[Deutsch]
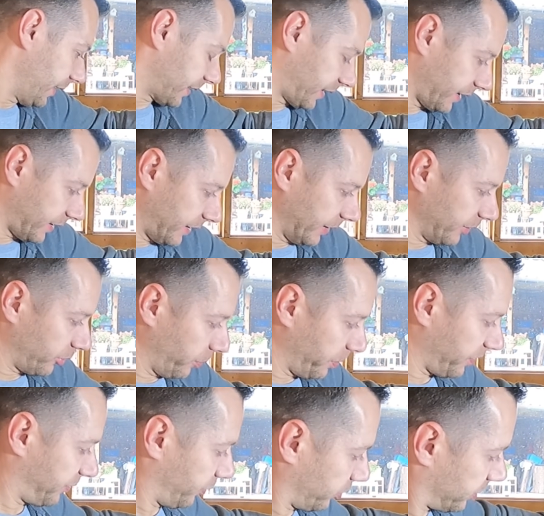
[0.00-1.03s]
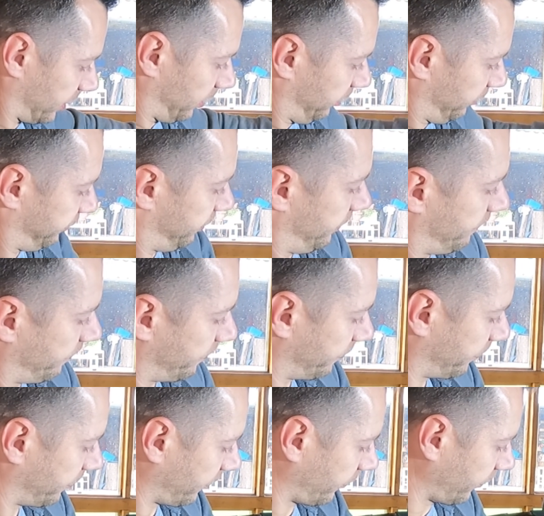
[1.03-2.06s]
Ich kriege keine Kompression drauf.
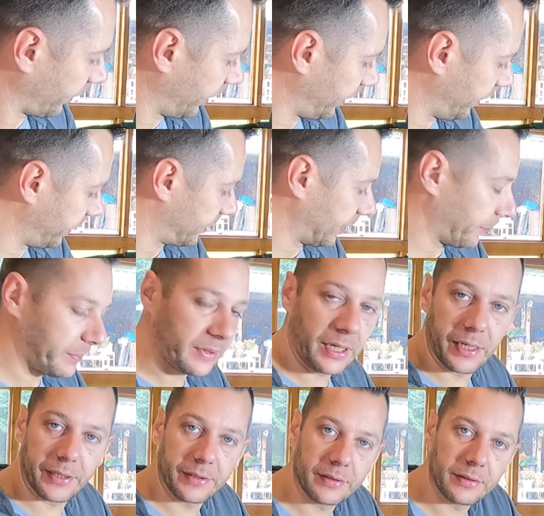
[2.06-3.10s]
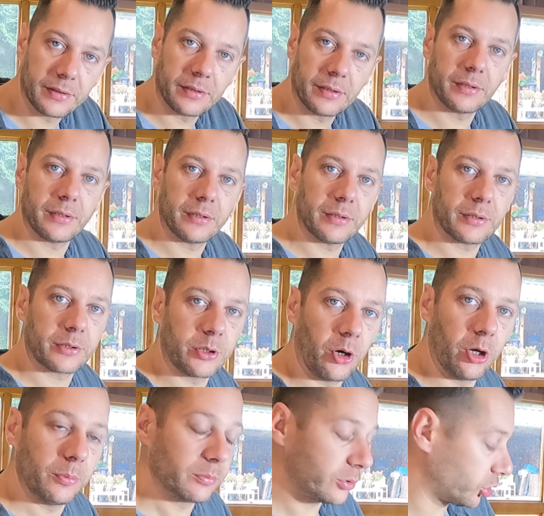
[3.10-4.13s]
Ich habe kein
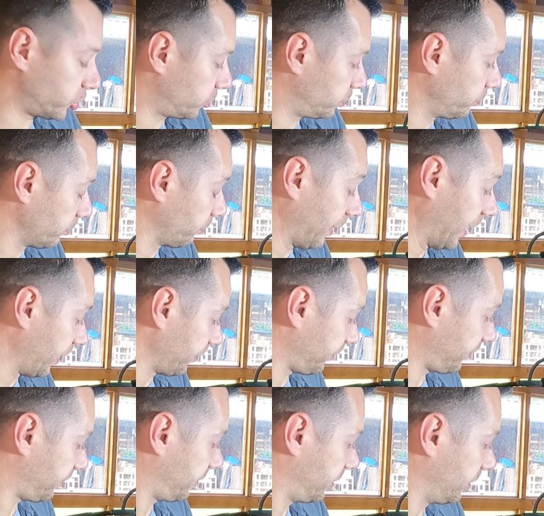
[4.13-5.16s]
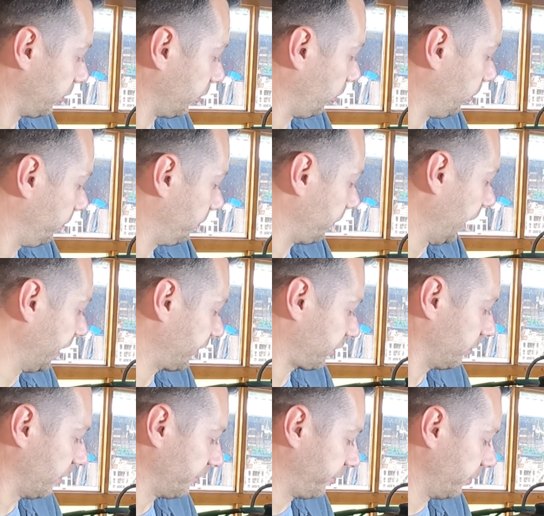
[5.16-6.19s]
Kolbenmaß hier oben.
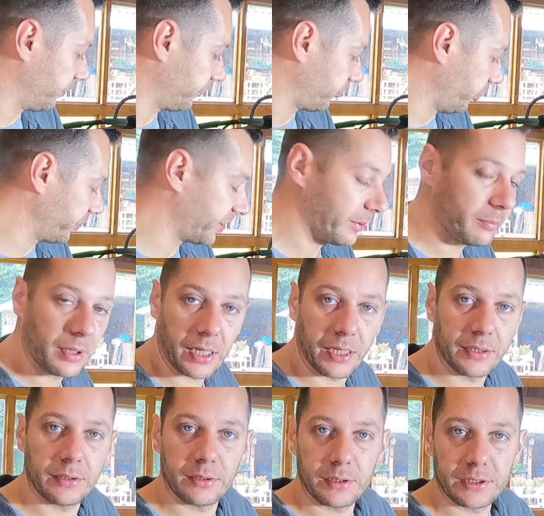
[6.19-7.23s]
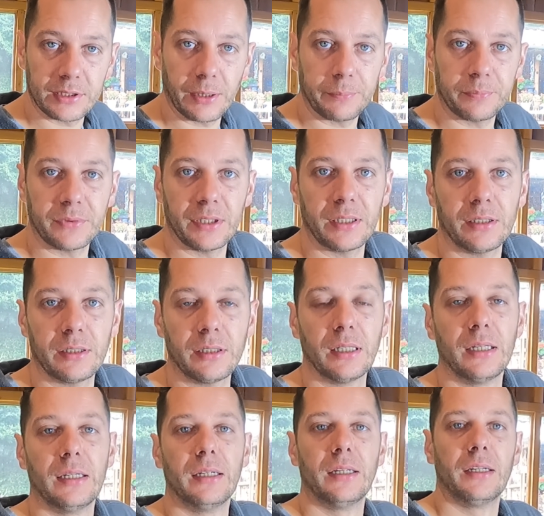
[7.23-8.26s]
1,5 komme ich nicht mehr ran. Ich habe den
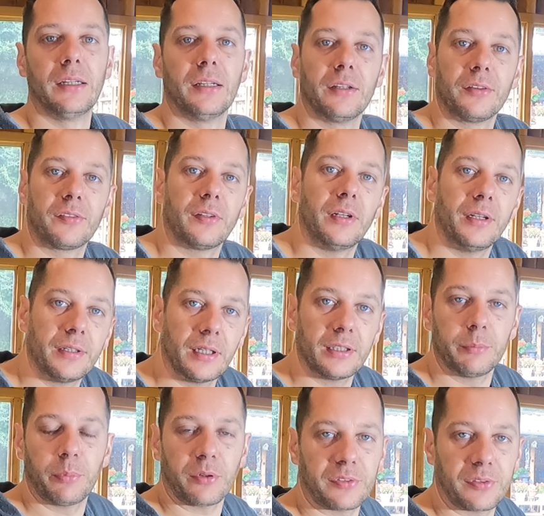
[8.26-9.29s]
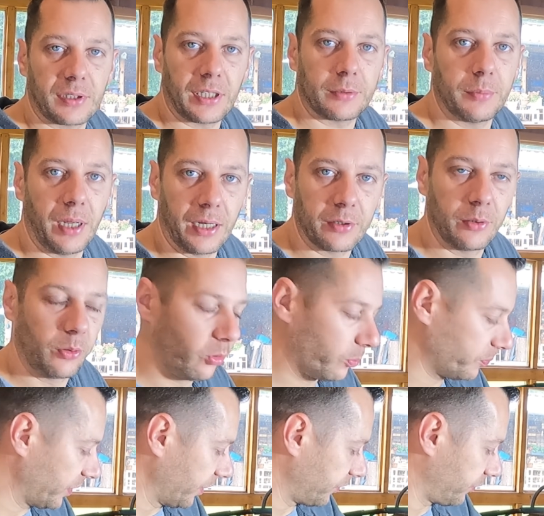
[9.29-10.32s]
Zylinder, die Büchse gerade mal
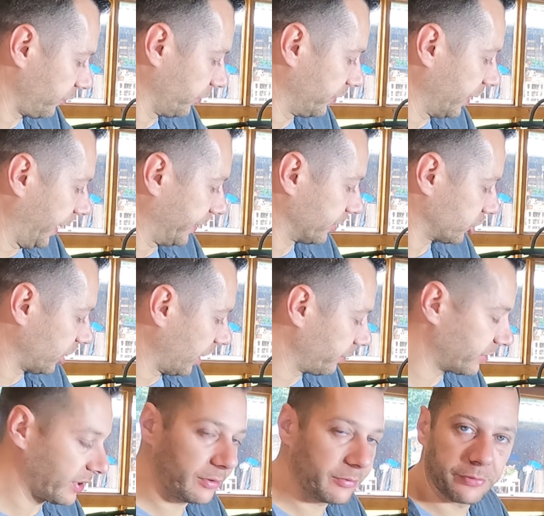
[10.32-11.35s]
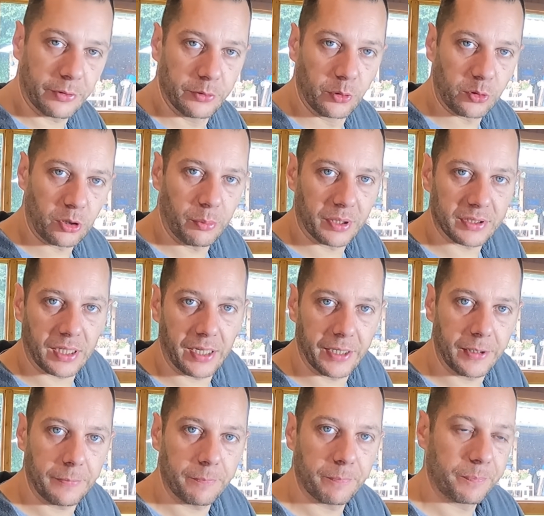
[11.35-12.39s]
angehoben. Da ist unten eine Scheibe drin von
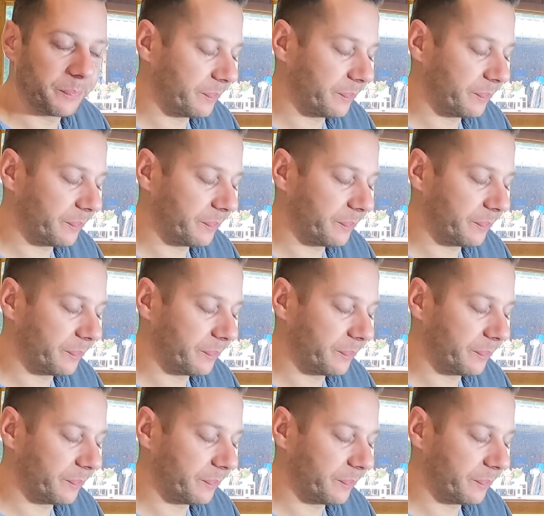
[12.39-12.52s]
0,3.